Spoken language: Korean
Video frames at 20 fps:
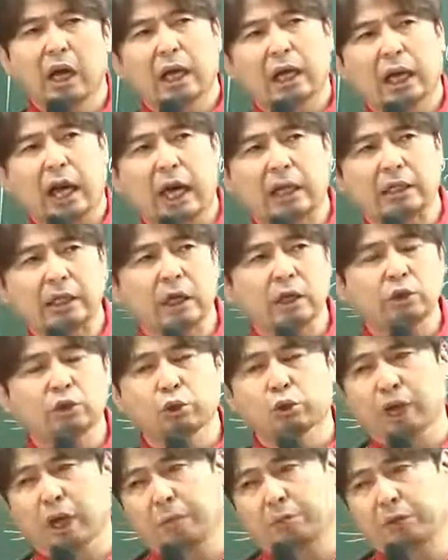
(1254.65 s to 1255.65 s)
가장
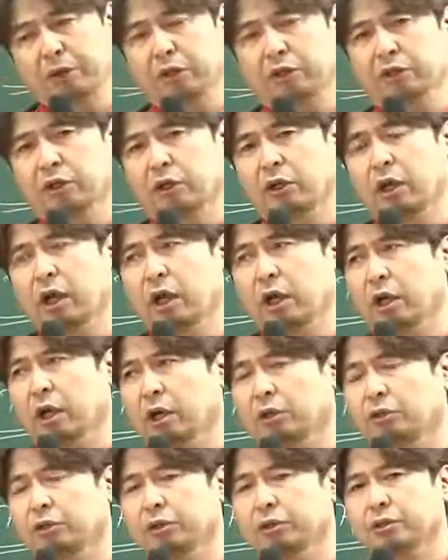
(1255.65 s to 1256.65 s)
좋은 합격
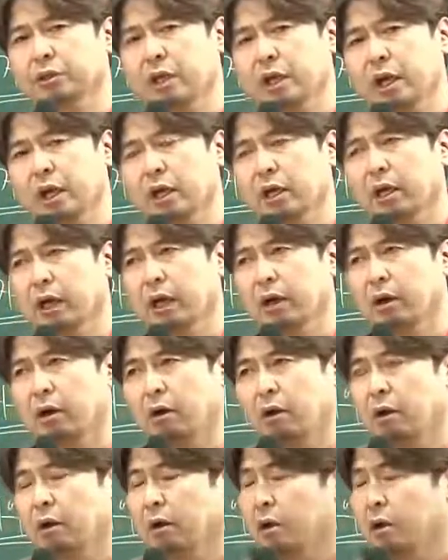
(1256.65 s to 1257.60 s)
전략이라고 저는 생각을 해요.